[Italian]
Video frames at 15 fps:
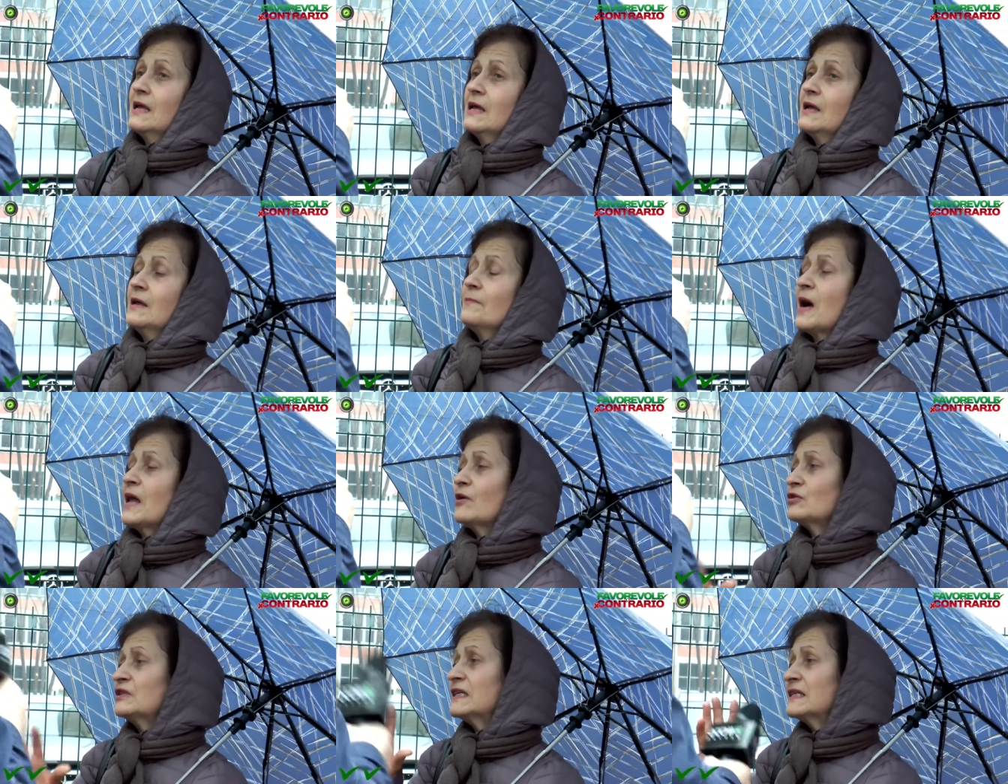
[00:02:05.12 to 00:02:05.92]
no? Ma
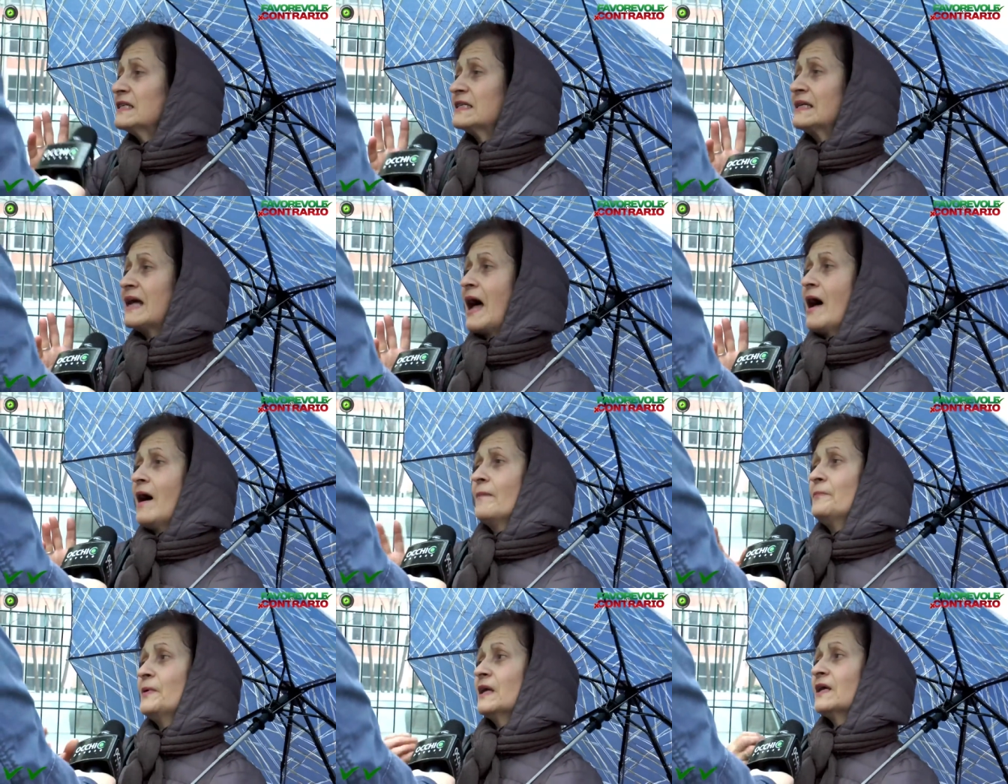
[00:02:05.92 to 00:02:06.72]
non si
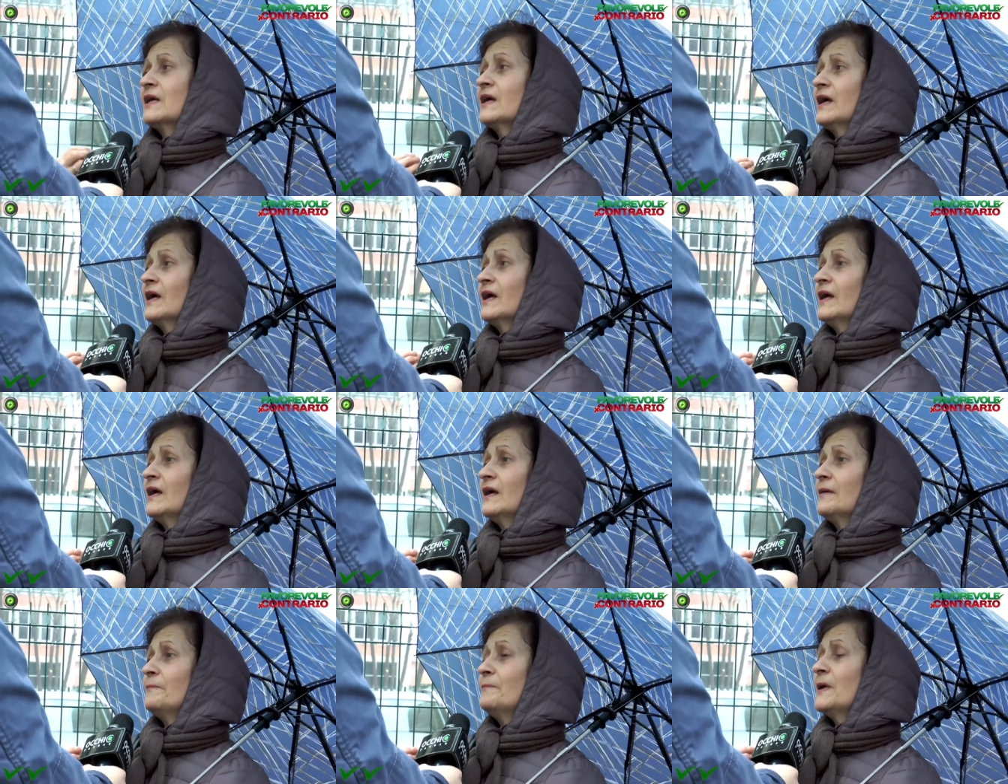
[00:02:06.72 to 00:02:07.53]
sa
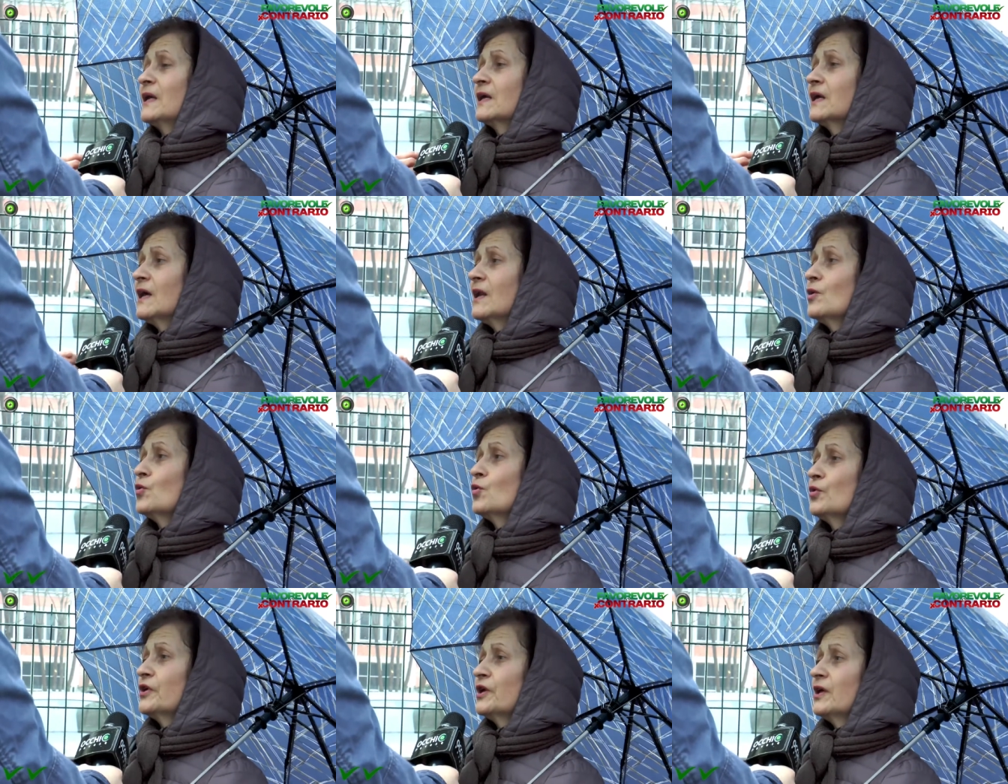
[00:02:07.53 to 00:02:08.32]
perché, perché
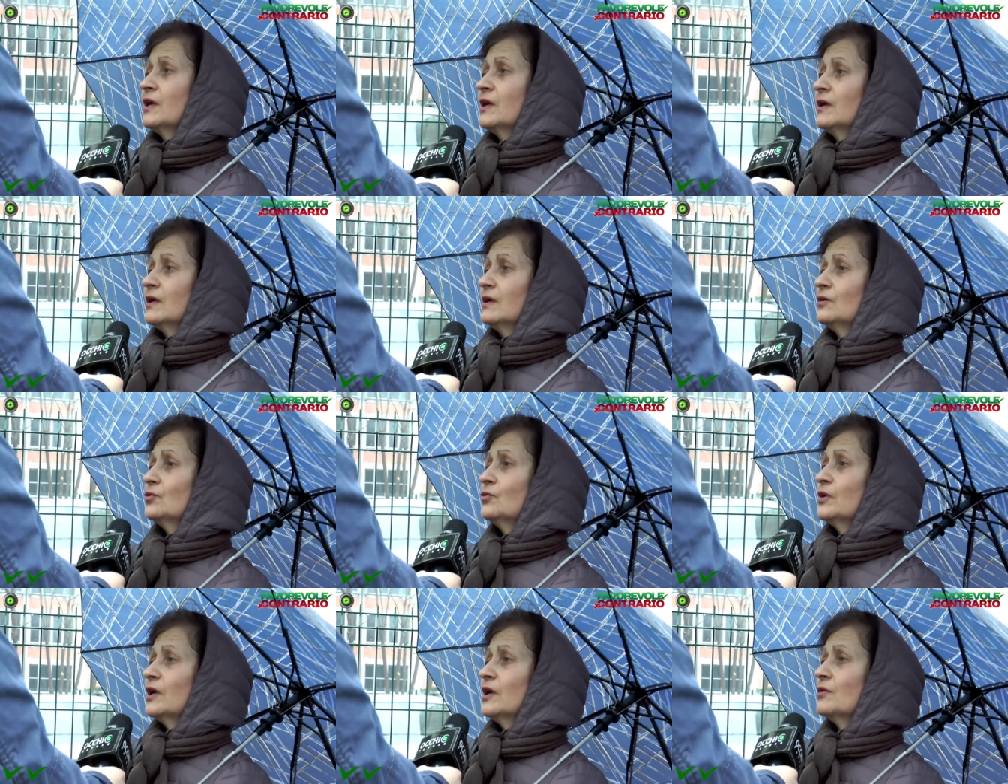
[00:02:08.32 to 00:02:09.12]
lui,
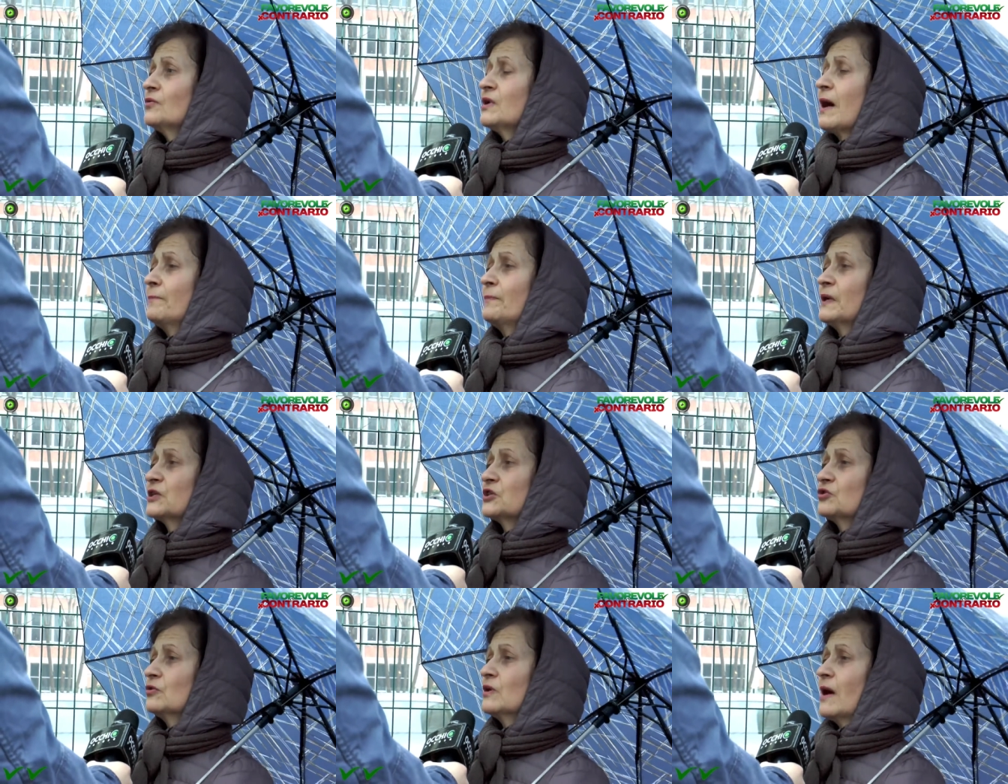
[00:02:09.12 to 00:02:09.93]
lui è una
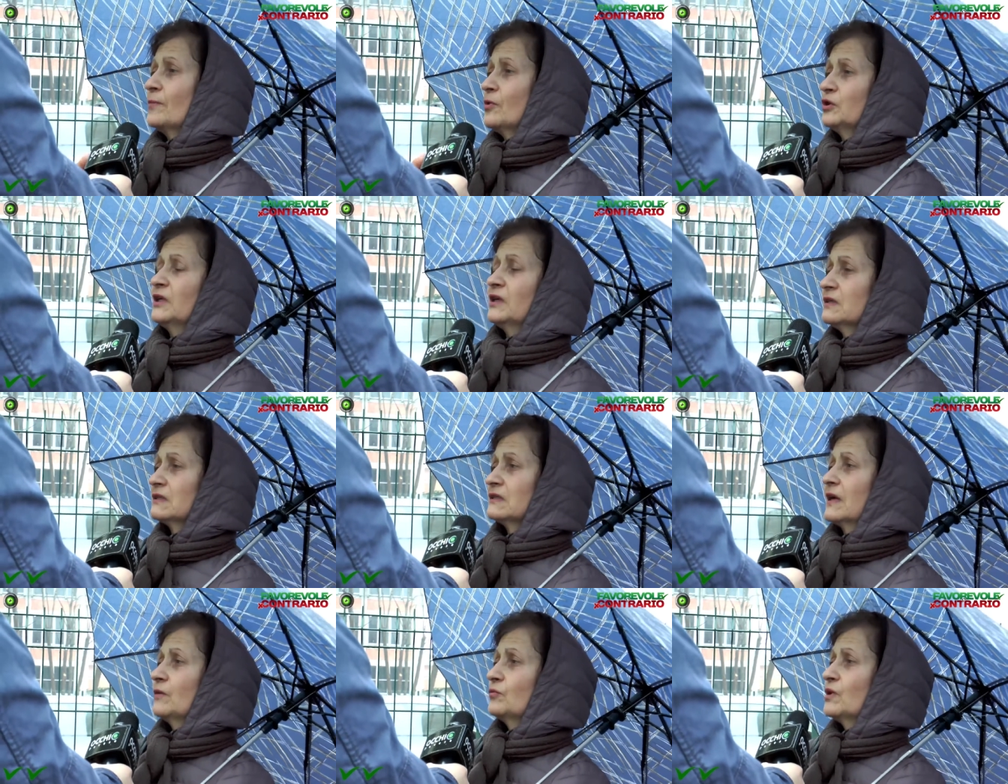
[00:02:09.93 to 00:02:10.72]
persona
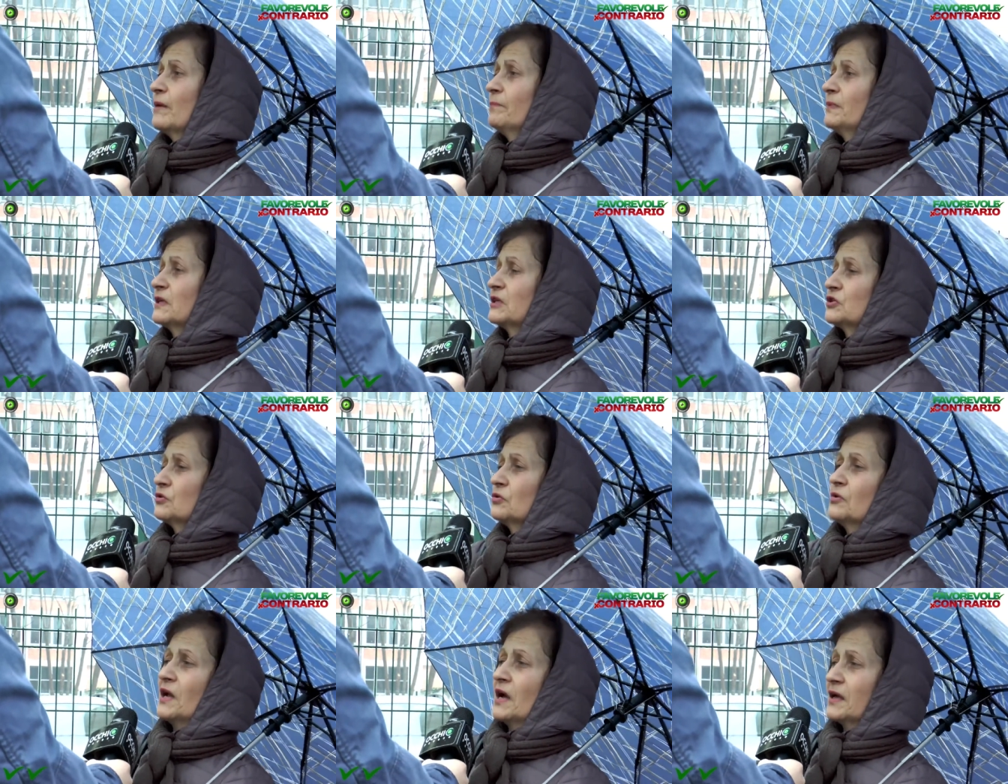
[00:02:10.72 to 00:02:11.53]
modesta, è una
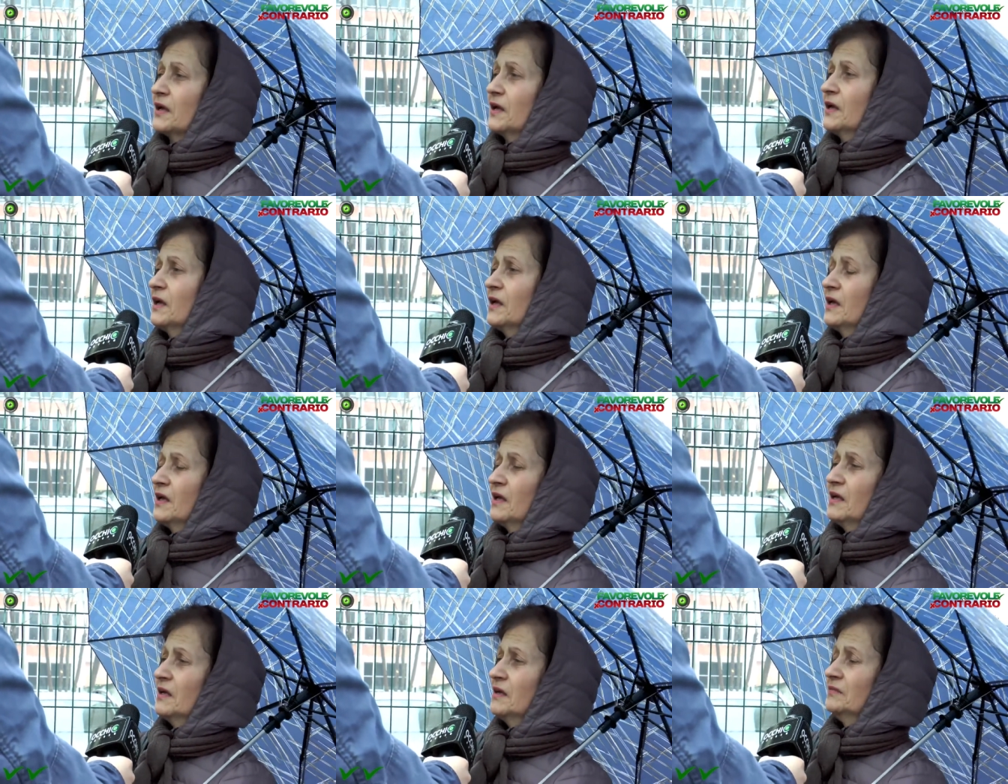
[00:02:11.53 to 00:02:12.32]
persona
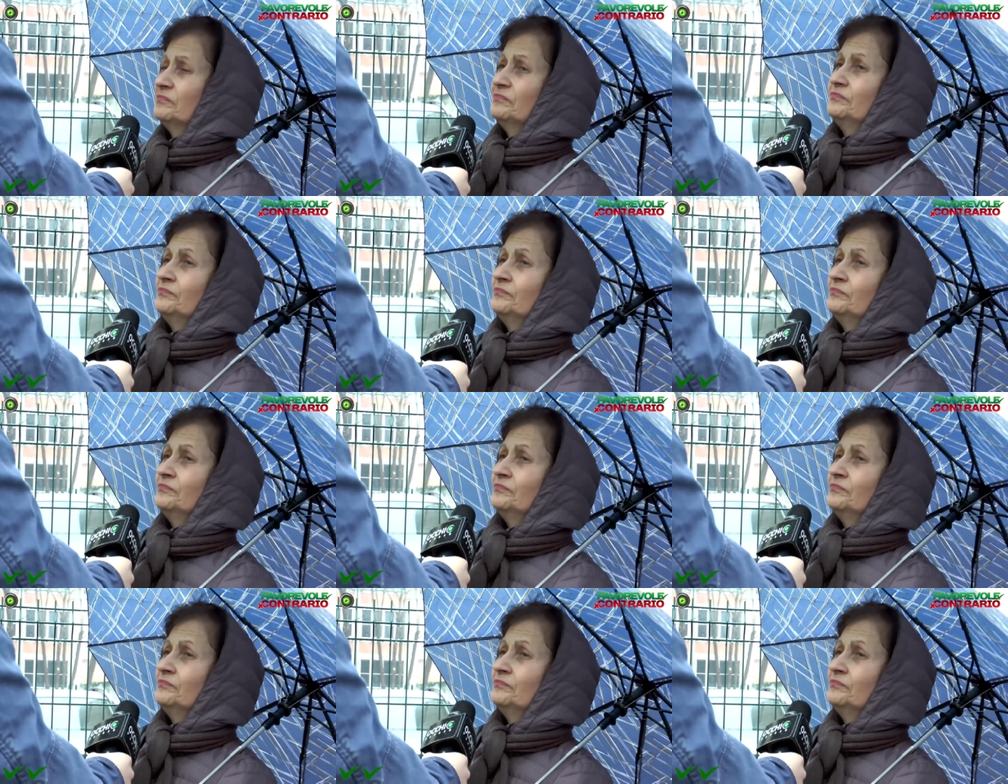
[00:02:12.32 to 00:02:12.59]
che